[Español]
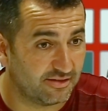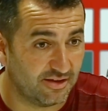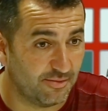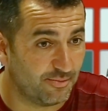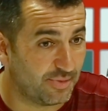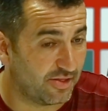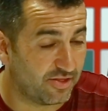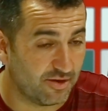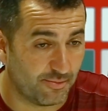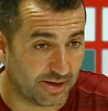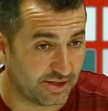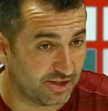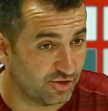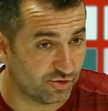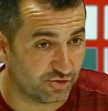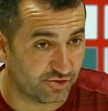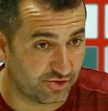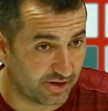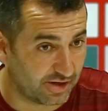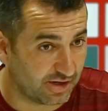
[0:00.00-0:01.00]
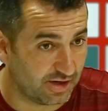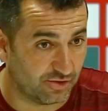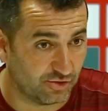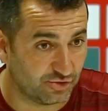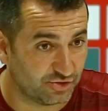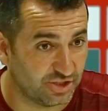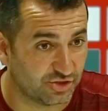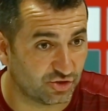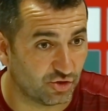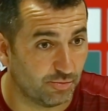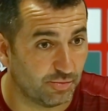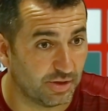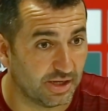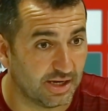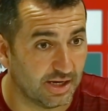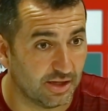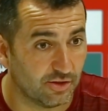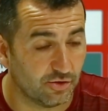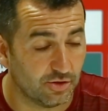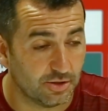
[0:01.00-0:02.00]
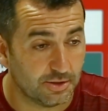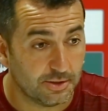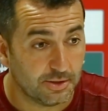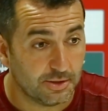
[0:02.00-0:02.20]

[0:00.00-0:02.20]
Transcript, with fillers: siempre hace partidos cerrados y es complicado.